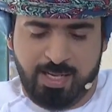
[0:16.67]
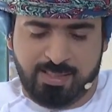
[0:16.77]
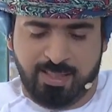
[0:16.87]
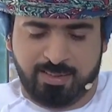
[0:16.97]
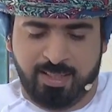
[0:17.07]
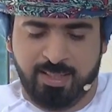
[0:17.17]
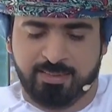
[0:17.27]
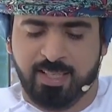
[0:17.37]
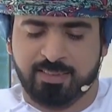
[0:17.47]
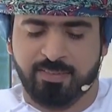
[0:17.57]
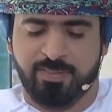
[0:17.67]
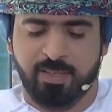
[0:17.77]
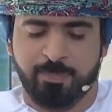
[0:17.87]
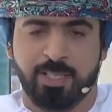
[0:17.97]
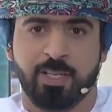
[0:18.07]
السلطنة
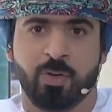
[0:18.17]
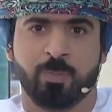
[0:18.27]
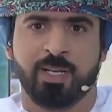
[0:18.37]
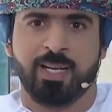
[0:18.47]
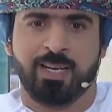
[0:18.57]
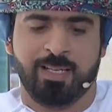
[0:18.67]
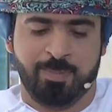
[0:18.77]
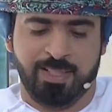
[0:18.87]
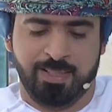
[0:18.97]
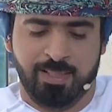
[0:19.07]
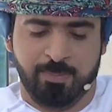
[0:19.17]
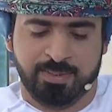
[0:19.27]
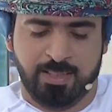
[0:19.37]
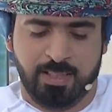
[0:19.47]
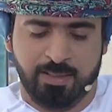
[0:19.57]
تحتفل باليوم العالمي
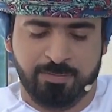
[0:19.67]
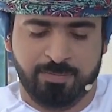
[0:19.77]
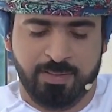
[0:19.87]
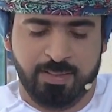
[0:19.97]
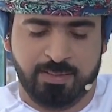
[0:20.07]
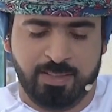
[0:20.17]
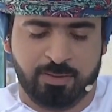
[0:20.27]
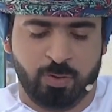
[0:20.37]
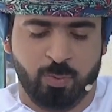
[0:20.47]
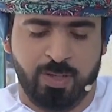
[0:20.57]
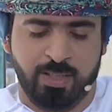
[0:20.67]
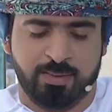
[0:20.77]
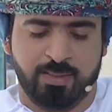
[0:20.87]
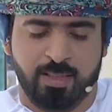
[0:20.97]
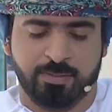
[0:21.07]
للمتاحف تحت عنوان
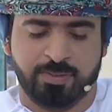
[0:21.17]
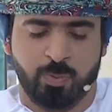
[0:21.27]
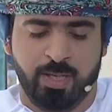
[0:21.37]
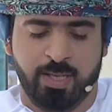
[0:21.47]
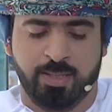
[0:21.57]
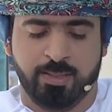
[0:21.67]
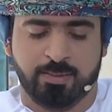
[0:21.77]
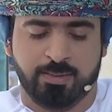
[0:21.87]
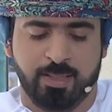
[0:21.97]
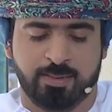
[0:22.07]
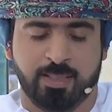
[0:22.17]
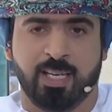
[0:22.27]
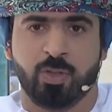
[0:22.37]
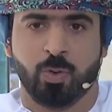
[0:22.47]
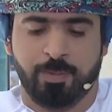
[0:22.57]
التعافي وإعادة
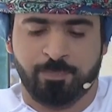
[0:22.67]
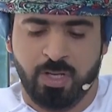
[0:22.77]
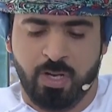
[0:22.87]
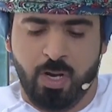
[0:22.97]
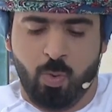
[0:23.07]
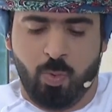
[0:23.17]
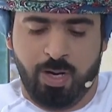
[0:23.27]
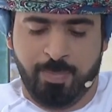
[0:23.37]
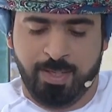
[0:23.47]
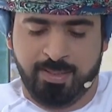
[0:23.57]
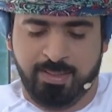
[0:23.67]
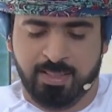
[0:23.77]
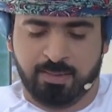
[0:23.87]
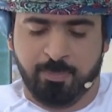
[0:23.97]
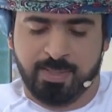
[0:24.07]
التخيل
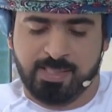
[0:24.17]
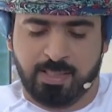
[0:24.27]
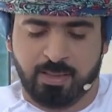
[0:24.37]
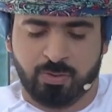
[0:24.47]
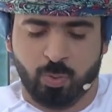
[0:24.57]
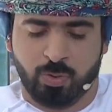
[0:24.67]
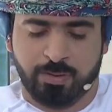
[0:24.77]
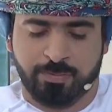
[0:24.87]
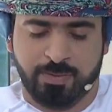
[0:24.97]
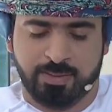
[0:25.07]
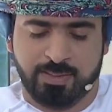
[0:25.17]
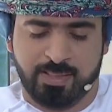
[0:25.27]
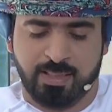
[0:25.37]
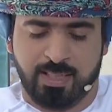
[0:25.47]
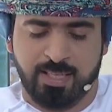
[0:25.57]
وبلدية مسقط توقف
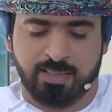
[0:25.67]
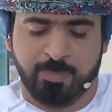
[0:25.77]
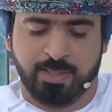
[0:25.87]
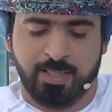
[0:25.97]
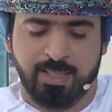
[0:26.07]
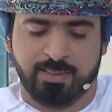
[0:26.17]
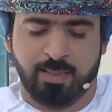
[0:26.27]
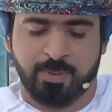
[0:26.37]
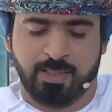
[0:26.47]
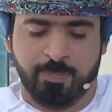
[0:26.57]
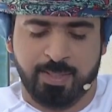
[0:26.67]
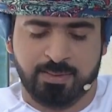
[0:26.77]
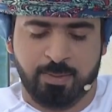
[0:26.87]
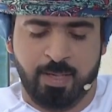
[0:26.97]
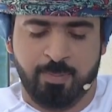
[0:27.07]
تصديقات مظلات
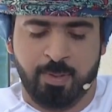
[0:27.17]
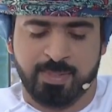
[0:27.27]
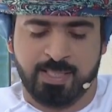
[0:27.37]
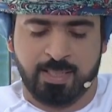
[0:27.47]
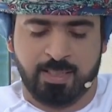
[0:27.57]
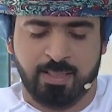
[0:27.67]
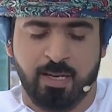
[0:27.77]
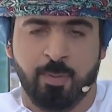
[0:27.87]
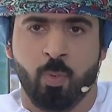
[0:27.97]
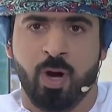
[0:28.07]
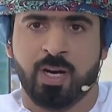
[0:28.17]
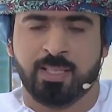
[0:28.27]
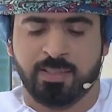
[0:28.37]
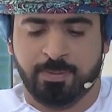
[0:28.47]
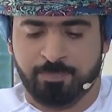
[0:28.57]
المركبات أمام المساكن
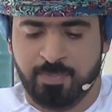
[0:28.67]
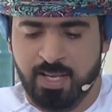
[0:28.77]
مؤقتا